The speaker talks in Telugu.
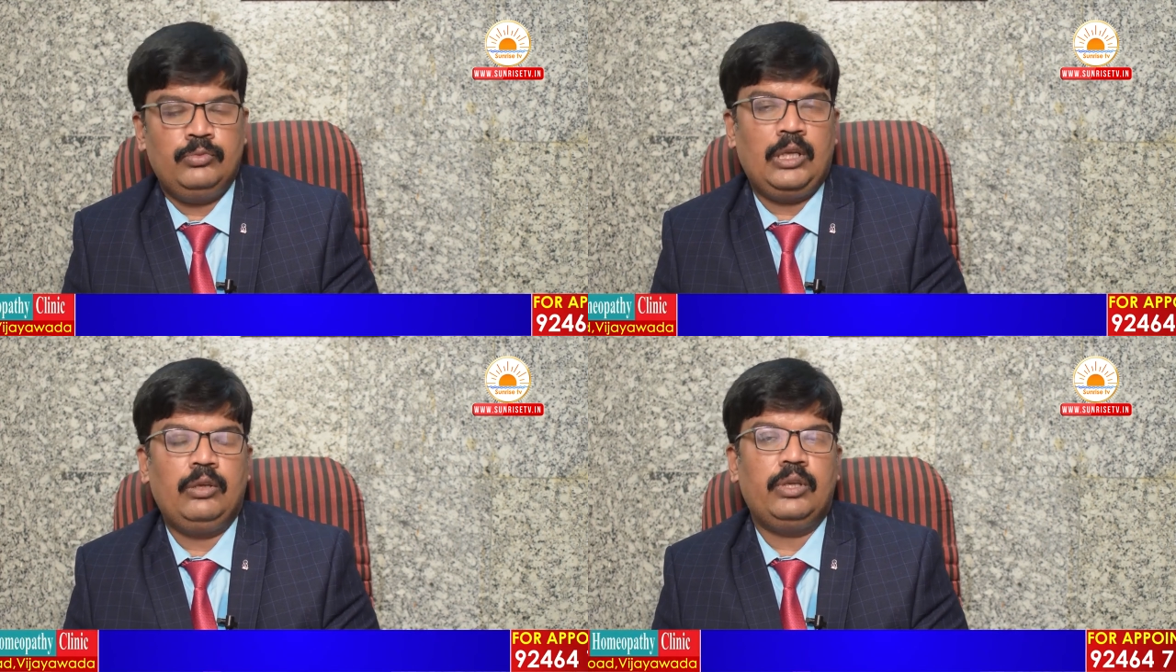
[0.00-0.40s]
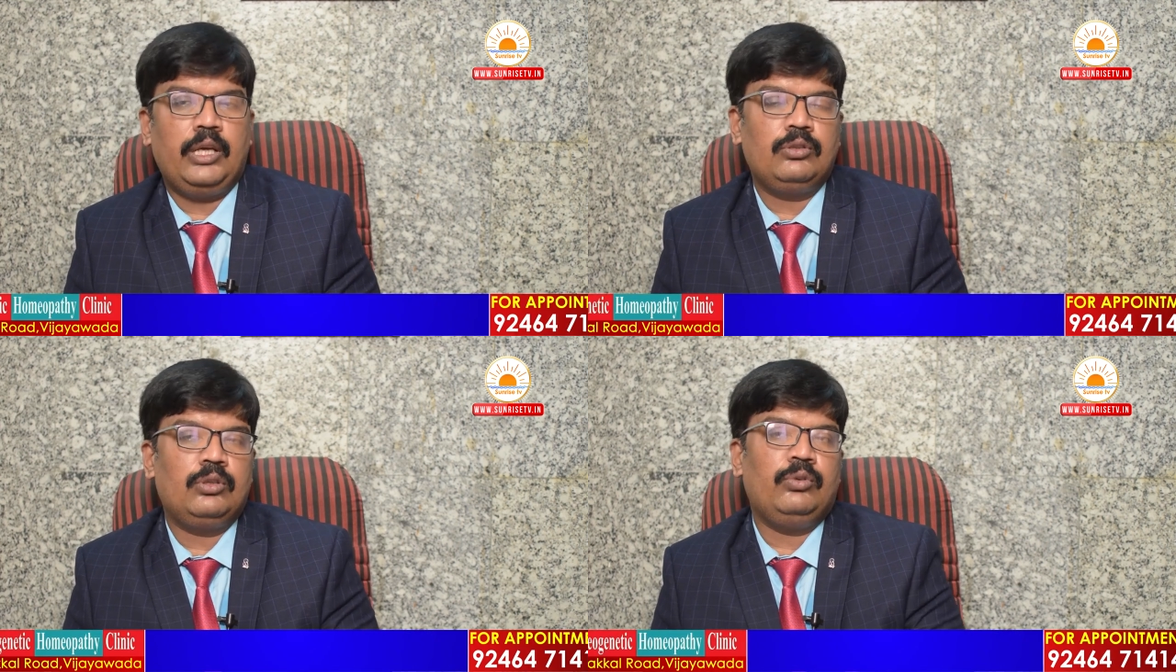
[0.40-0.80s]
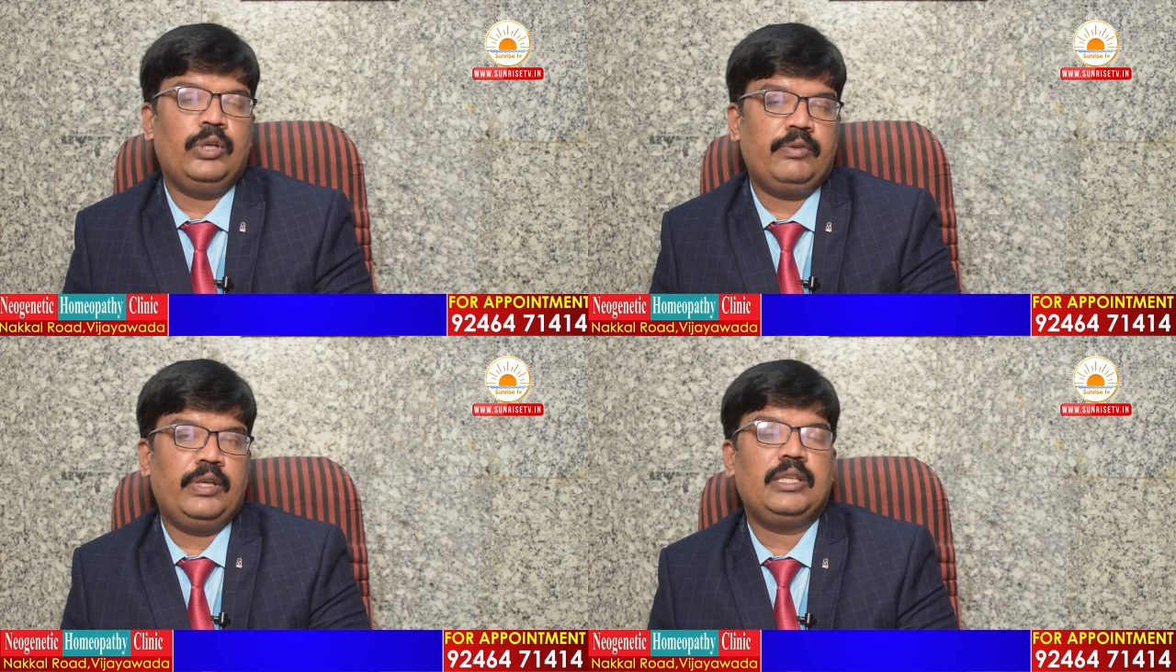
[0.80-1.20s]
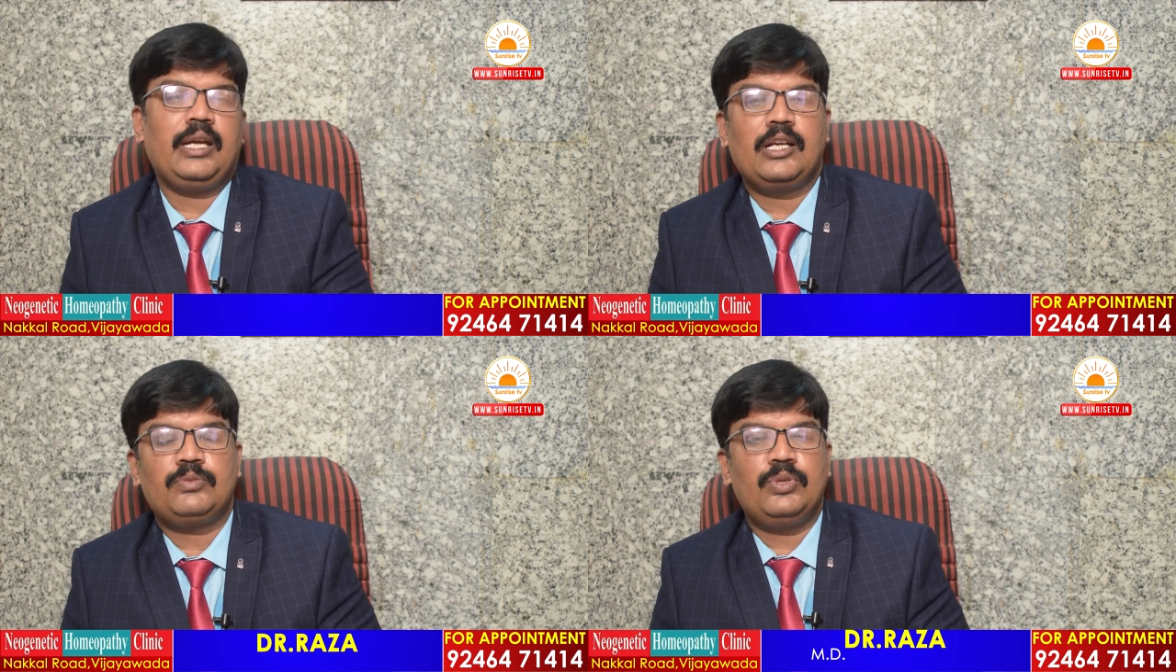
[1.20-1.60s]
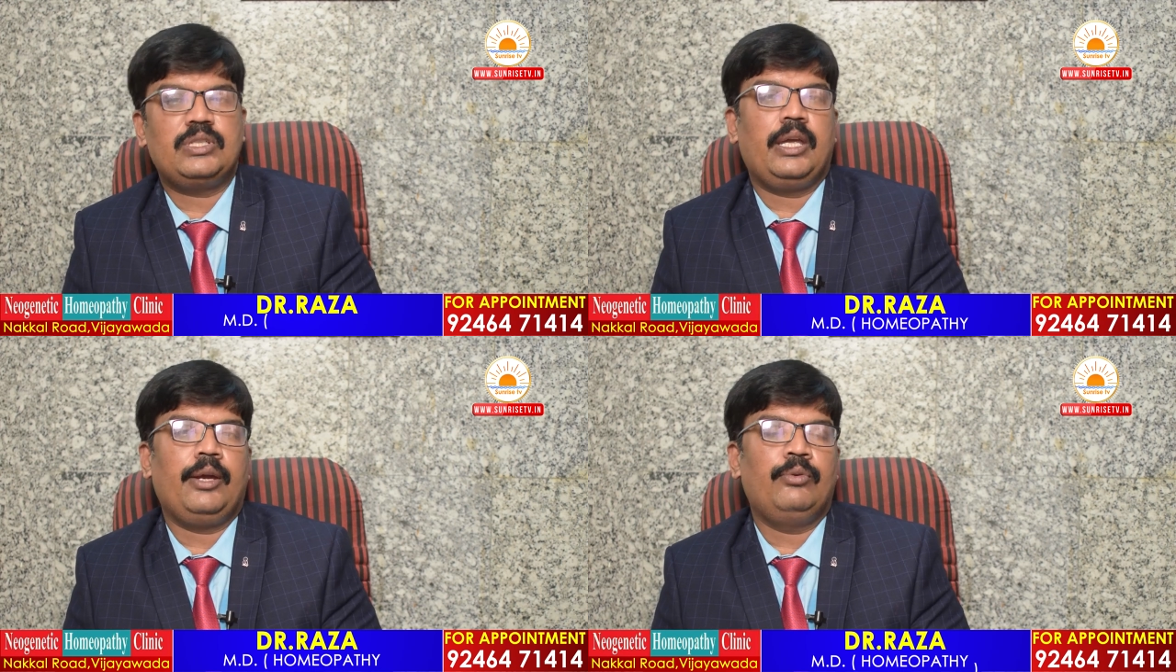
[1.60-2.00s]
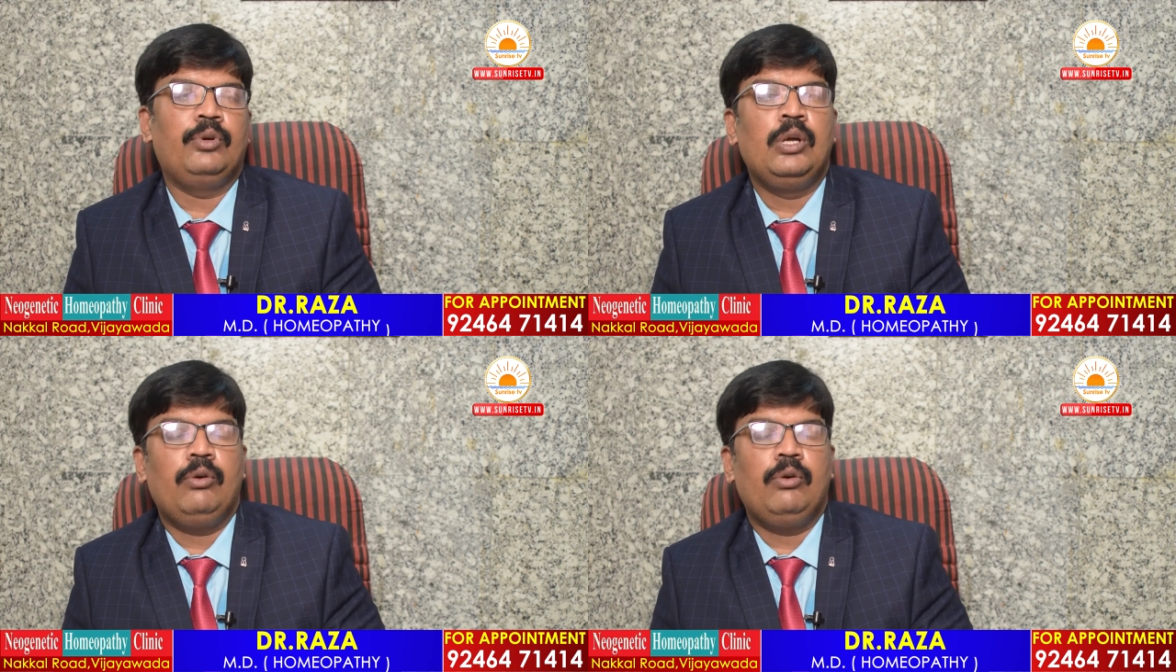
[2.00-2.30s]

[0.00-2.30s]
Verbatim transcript: నలుగురు ఐదుగురు ఒక వ్యక్తిగా ఎక్స్పోజ్ అయ్యాము